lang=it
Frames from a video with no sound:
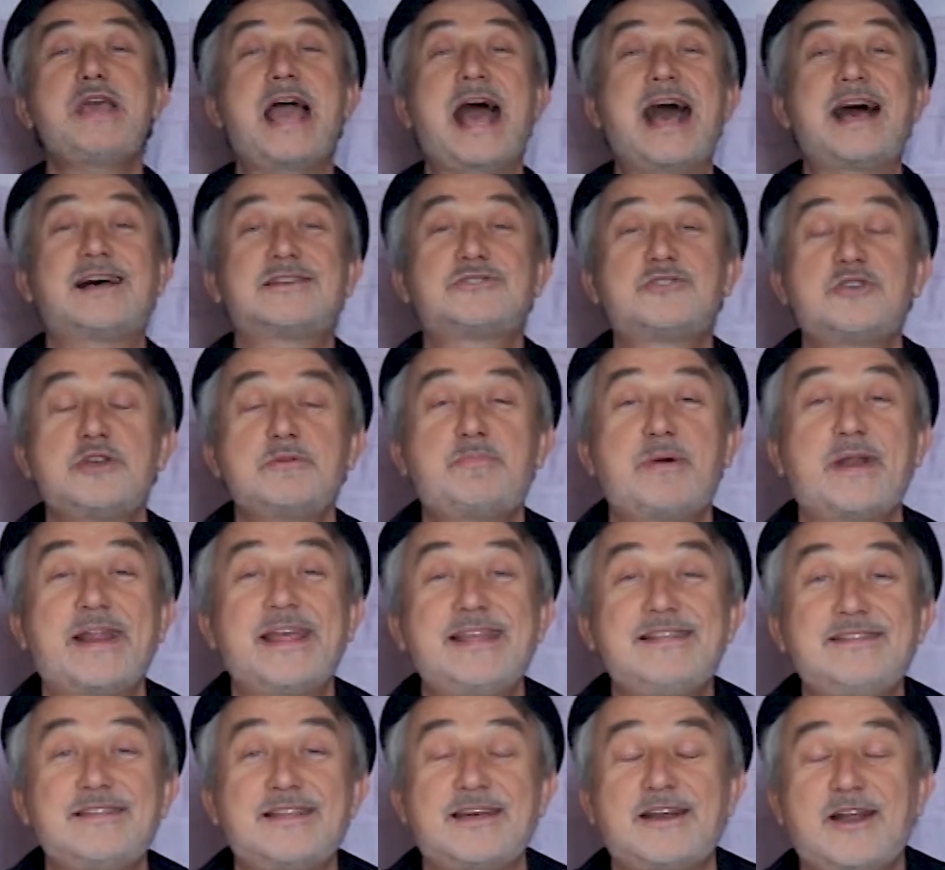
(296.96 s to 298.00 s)
piace
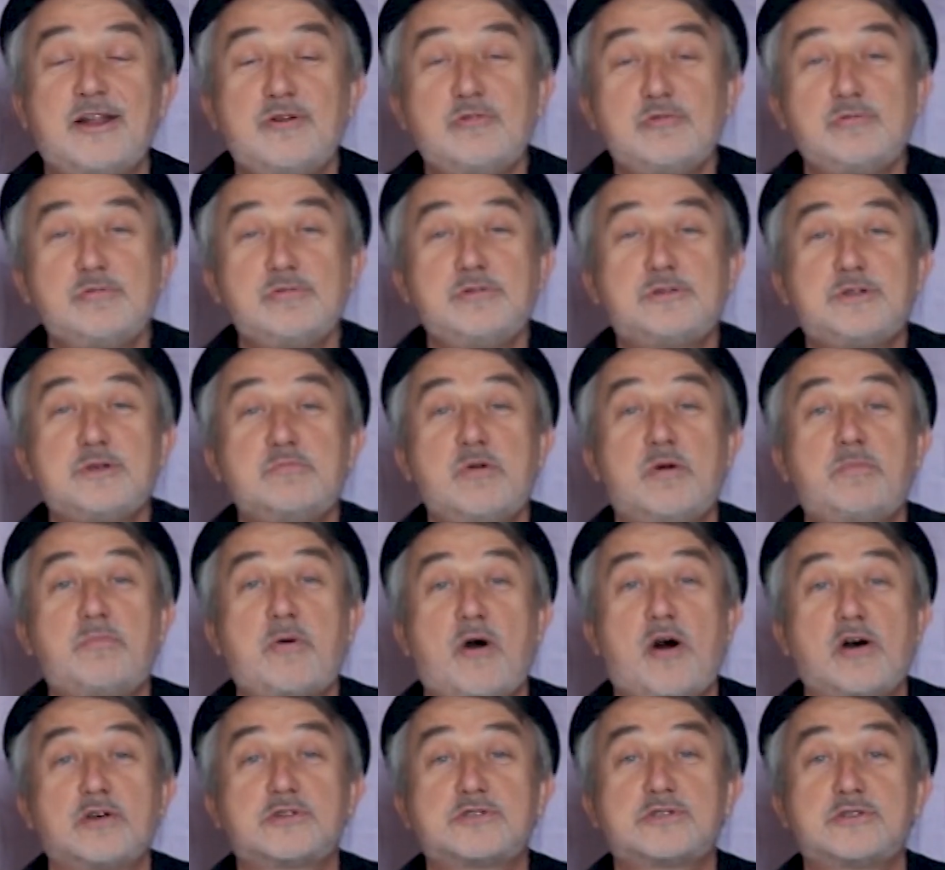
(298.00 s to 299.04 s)
prendere l'ultimo
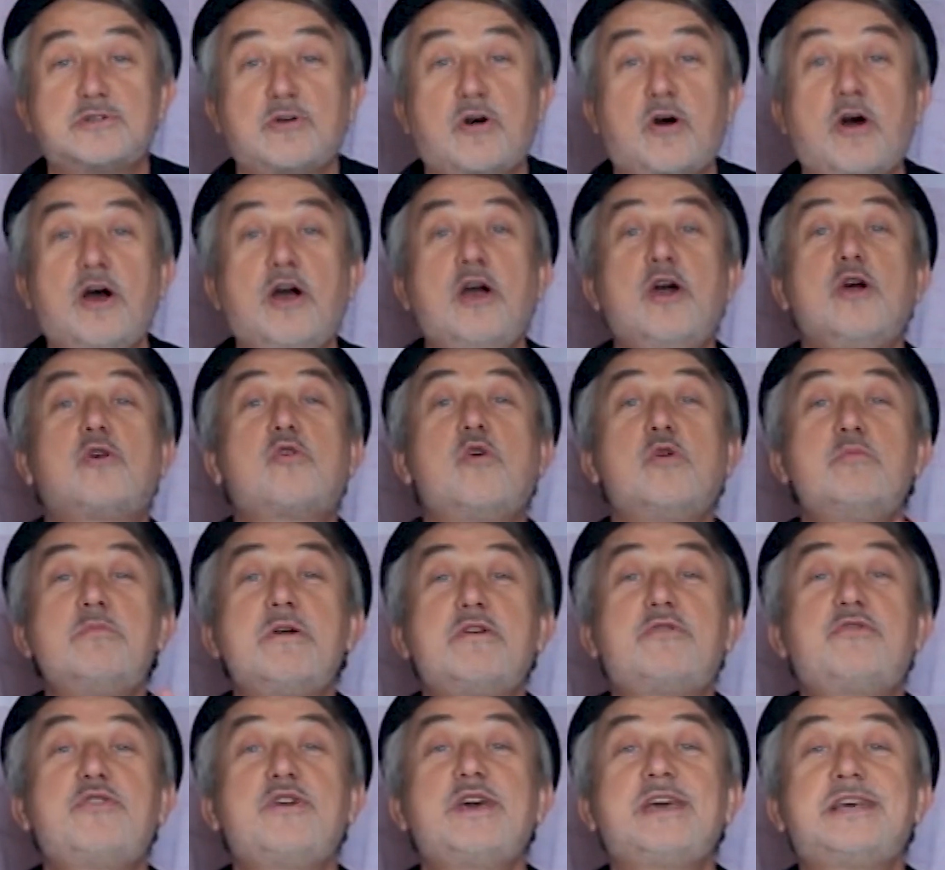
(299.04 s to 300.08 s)
posto,
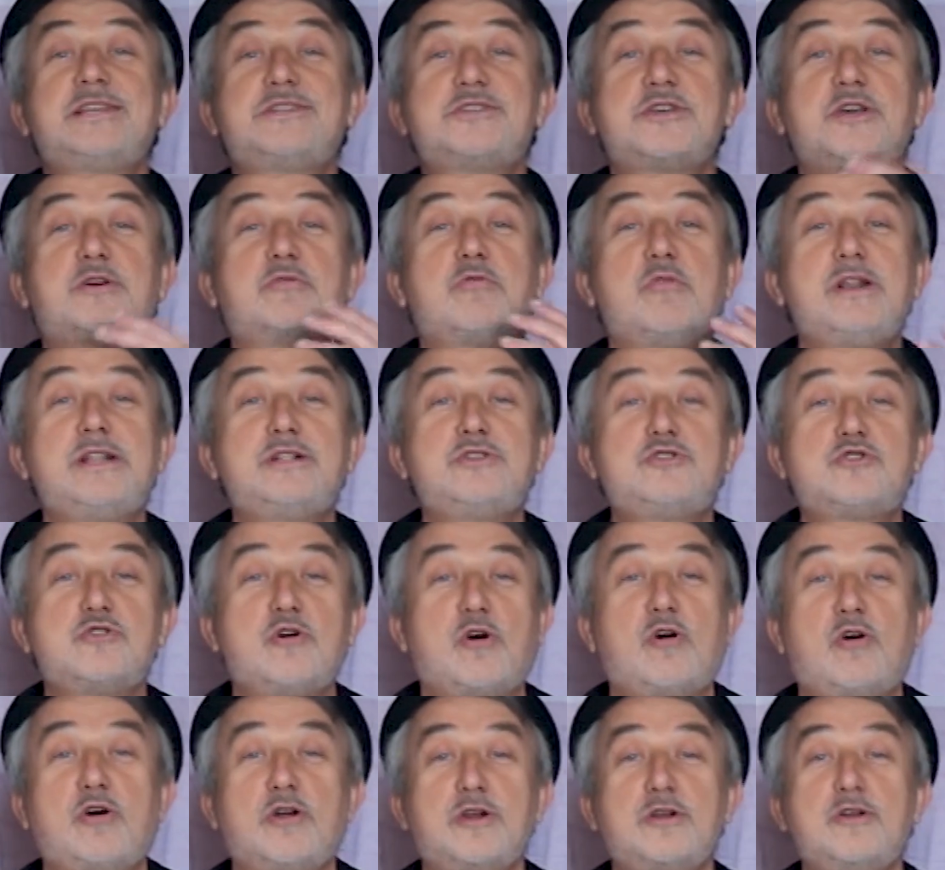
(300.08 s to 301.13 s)
come fece quel
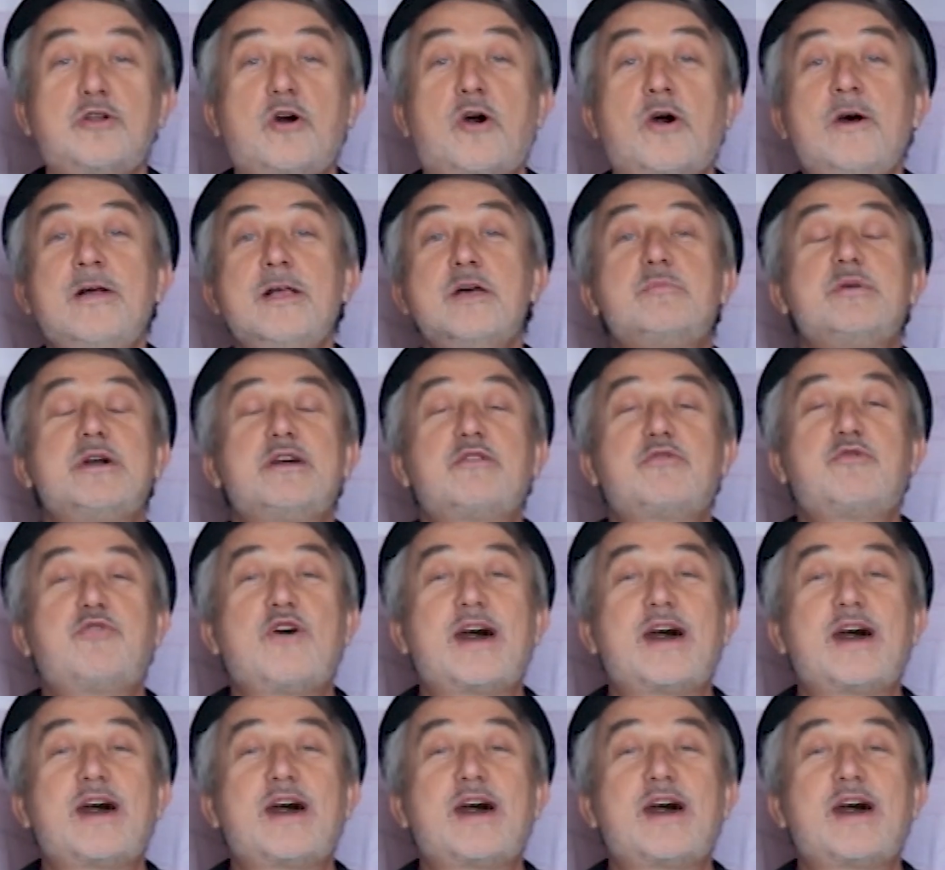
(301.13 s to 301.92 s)
giorno, per